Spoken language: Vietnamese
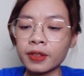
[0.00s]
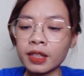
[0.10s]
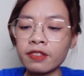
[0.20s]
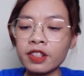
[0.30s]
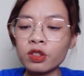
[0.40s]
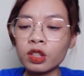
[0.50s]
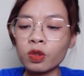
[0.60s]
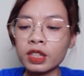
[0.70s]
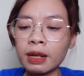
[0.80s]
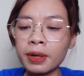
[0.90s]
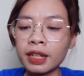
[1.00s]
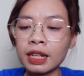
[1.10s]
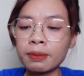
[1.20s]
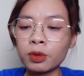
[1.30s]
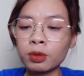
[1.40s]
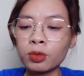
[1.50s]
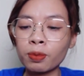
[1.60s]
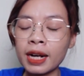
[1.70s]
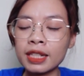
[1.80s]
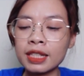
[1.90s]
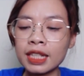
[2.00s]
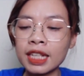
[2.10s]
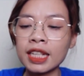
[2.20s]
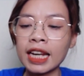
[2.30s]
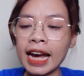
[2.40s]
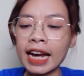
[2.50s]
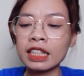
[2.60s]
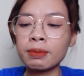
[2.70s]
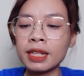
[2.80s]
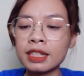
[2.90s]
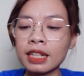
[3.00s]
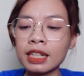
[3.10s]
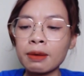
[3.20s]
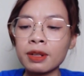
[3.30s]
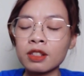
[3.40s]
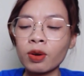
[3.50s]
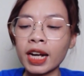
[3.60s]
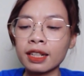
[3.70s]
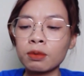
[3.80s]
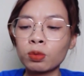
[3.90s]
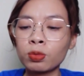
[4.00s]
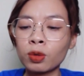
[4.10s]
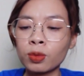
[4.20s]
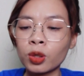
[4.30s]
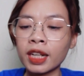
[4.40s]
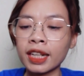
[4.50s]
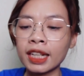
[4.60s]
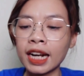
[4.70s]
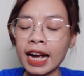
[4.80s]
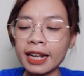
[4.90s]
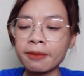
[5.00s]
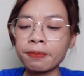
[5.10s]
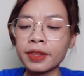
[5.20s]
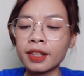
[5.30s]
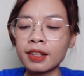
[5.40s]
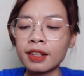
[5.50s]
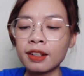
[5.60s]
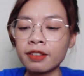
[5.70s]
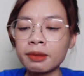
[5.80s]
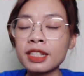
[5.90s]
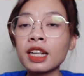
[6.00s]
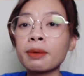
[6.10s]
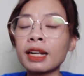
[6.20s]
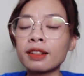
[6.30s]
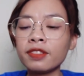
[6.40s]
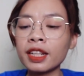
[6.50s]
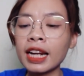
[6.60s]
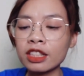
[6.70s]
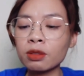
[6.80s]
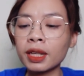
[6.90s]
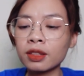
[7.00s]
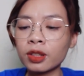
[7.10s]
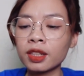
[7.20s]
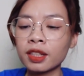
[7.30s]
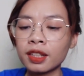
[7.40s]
Đấy, ví dụ như của nhà mình là một một một bangchi hai thì mình sẽ thay bằng dấu gạch một một một cái cái hàng hai. Phần bên dưới các bạn viết lại cho mình thôi.